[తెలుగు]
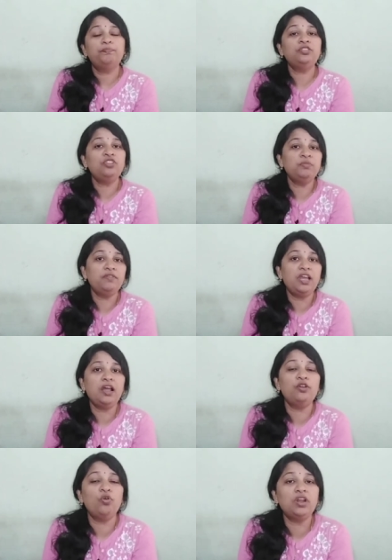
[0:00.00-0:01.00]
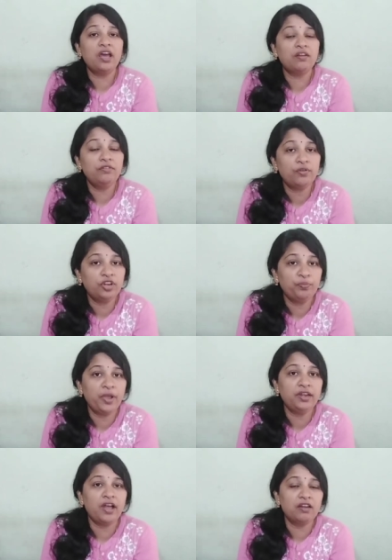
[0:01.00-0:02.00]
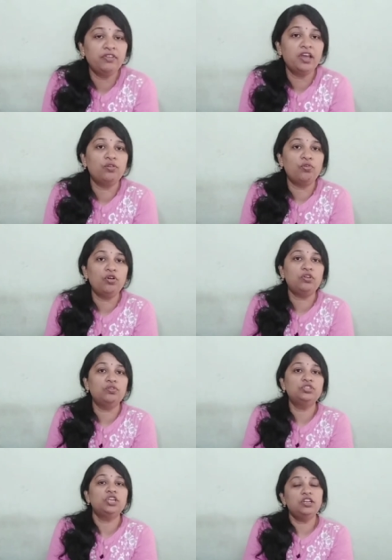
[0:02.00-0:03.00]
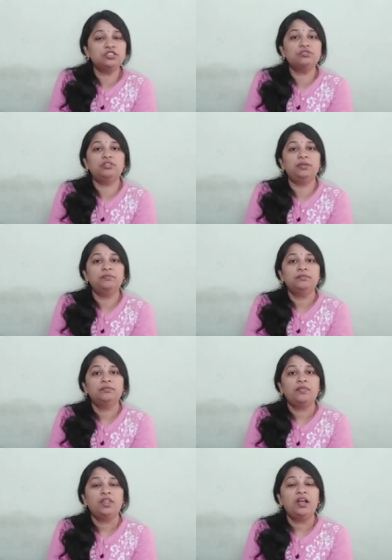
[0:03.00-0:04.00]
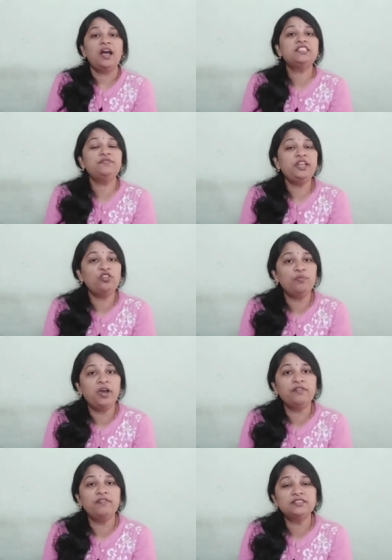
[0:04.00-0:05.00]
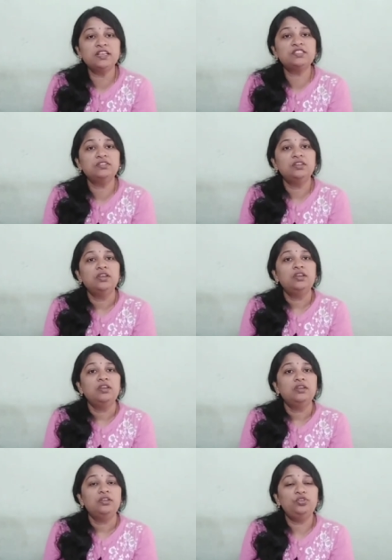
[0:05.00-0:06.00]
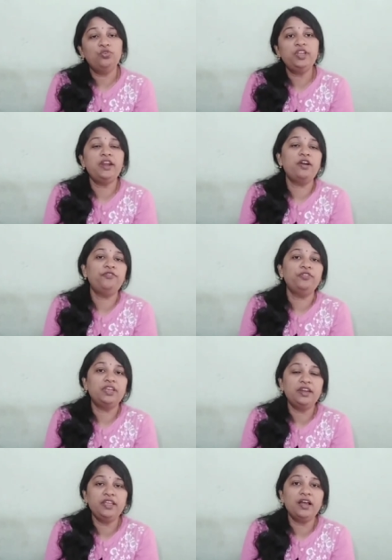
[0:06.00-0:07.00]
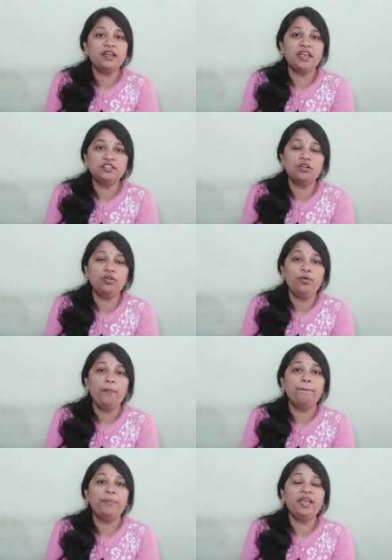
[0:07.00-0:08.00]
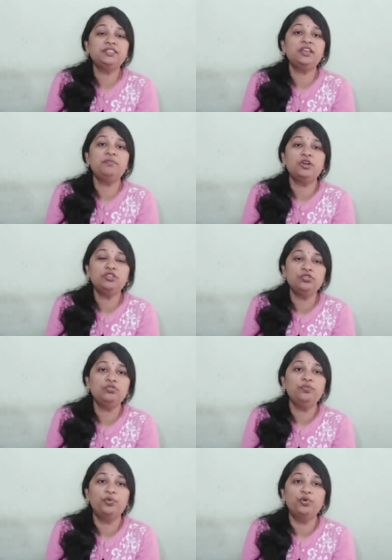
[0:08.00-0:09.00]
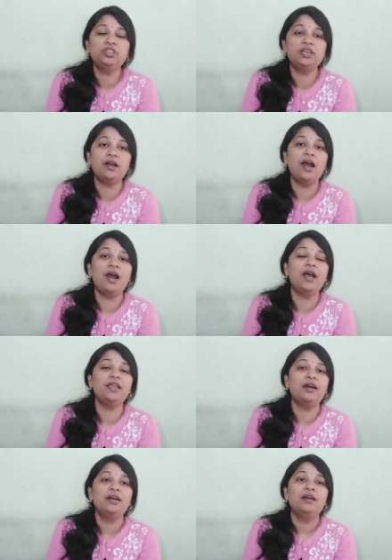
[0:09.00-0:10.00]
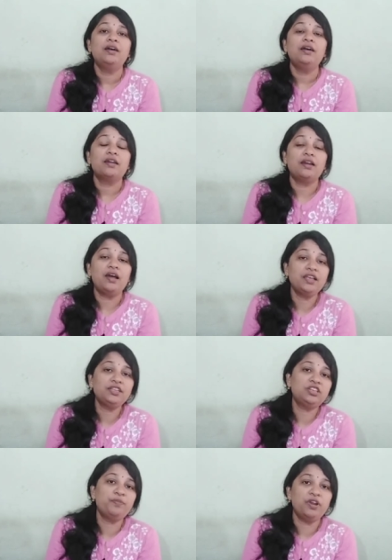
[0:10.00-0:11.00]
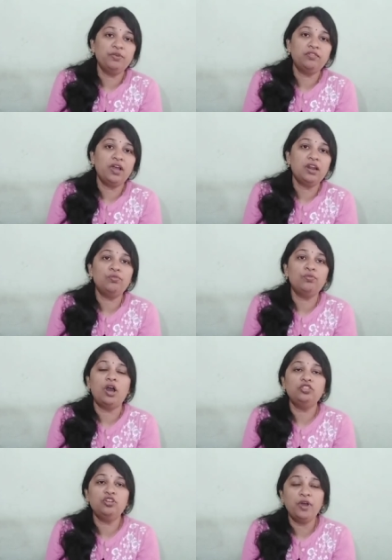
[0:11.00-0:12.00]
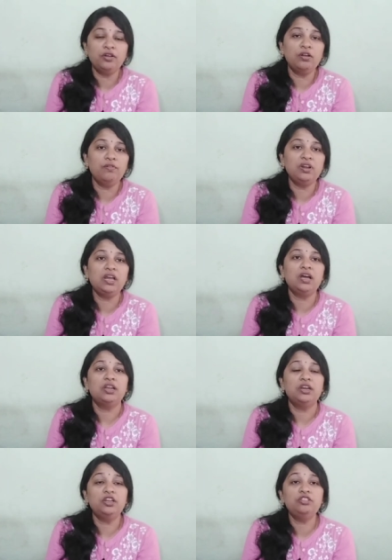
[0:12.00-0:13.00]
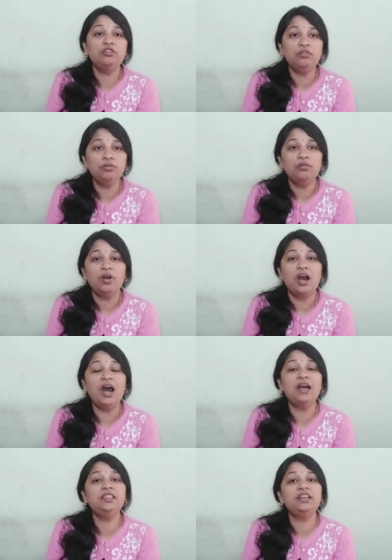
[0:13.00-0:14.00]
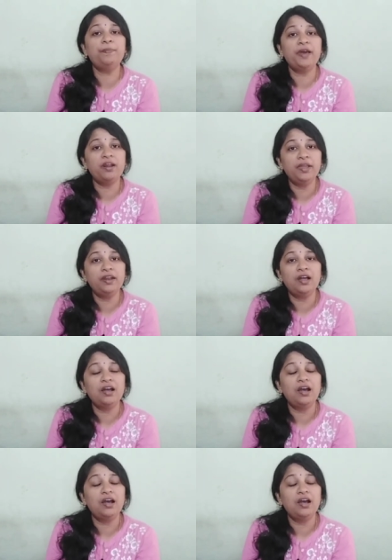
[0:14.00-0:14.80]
పంతొమ్మిది వేల నూట అరవై ఒకటి పాయింట్ అరవై ఆరు కోట్లు చెల్లిస్తుంది అశ్విని కుమార్ వర్సెస్ యూనియన్ ఆఫ్ ఇండియా కేసులో పెన్షన్ మంజూరు పూర్తిగా ఆయా రాష్ట్ర ప్రభుత్వాలకు అందుబాటులో ఉన్న నిధులు ఆర్థిక పరమైన